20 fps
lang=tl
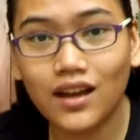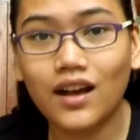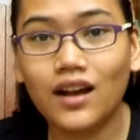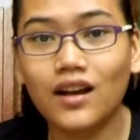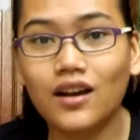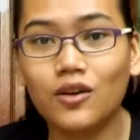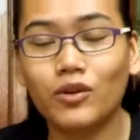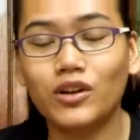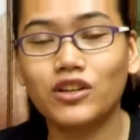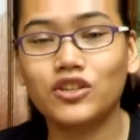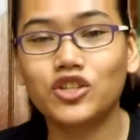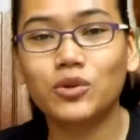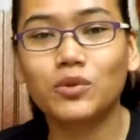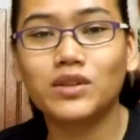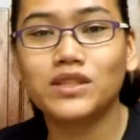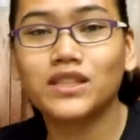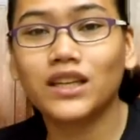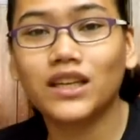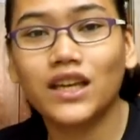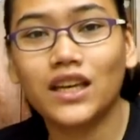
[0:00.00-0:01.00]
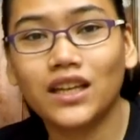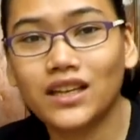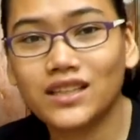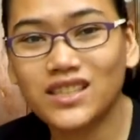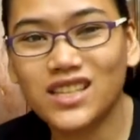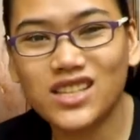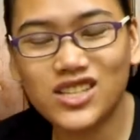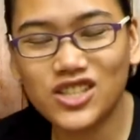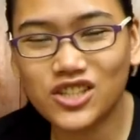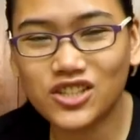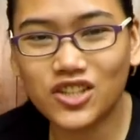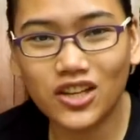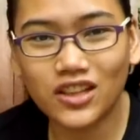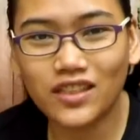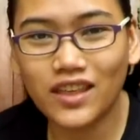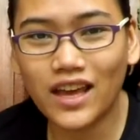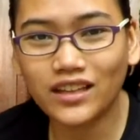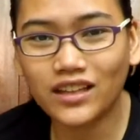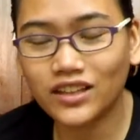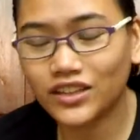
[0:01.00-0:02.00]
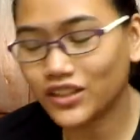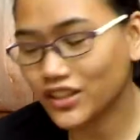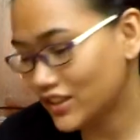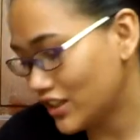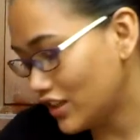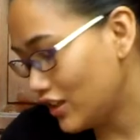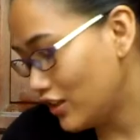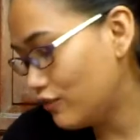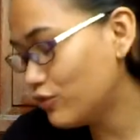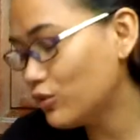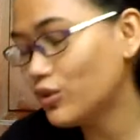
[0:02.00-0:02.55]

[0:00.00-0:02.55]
Uh, when she was a kid, kasi she's not that interested in